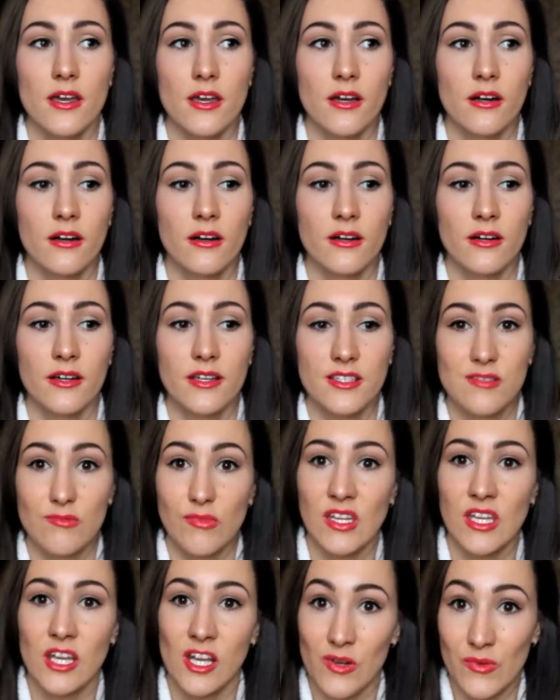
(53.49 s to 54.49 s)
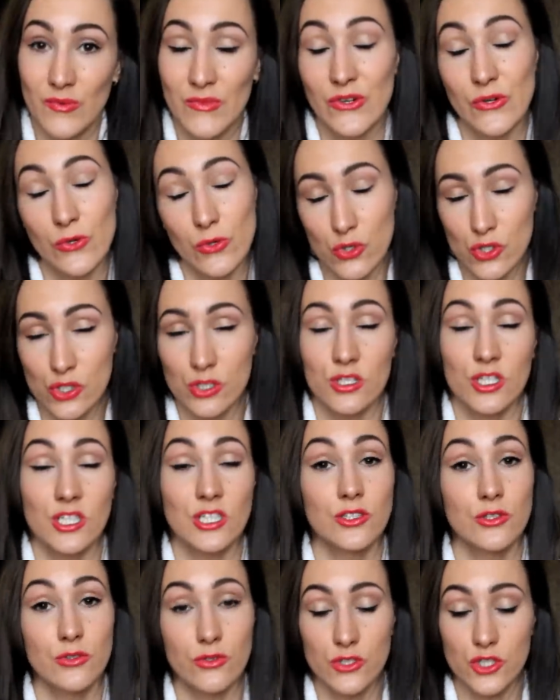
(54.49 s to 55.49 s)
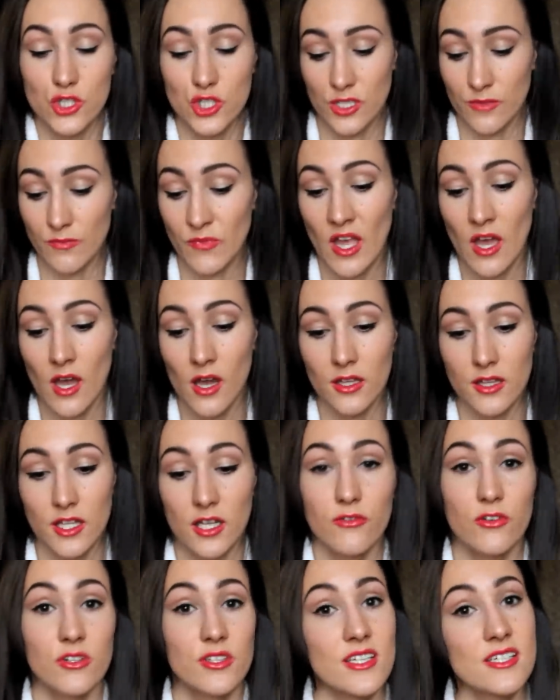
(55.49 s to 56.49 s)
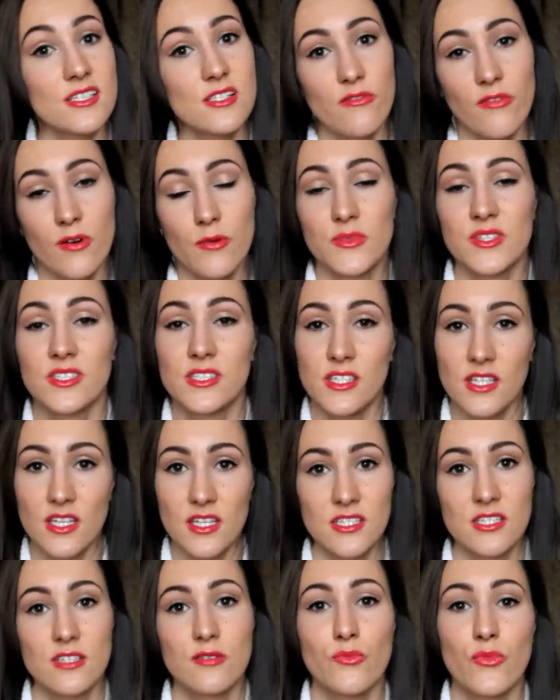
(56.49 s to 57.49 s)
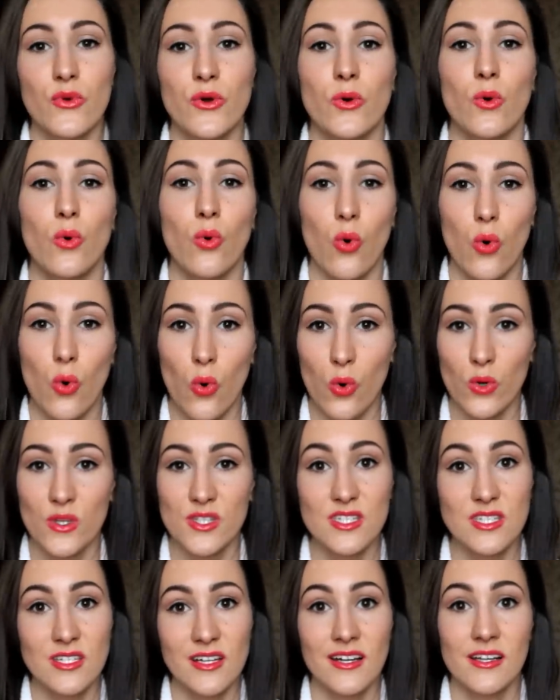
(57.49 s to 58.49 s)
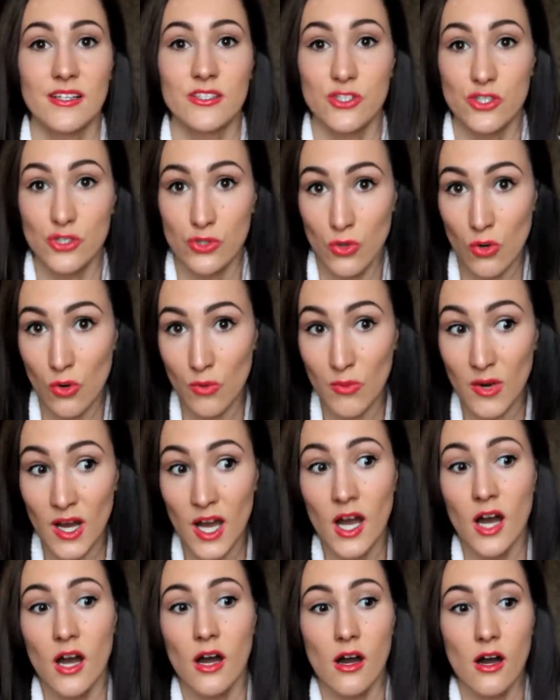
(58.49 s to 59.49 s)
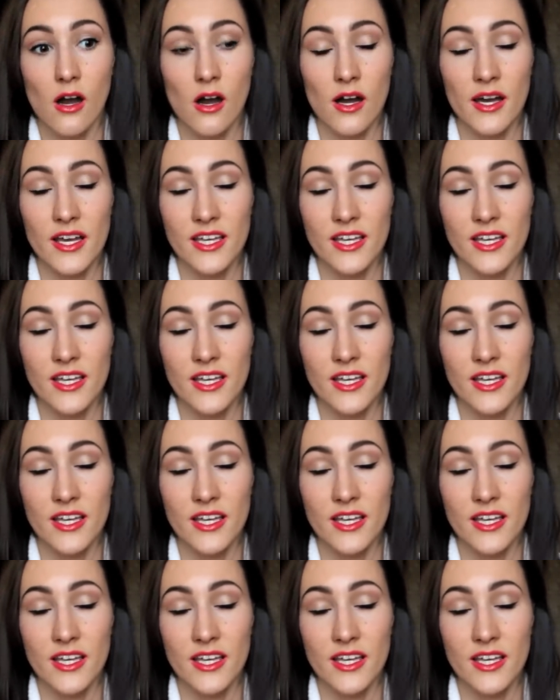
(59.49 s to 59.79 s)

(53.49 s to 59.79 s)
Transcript: э, изменили мою кожу так точно. Так вот, если вам интересен мой уход за лицом э,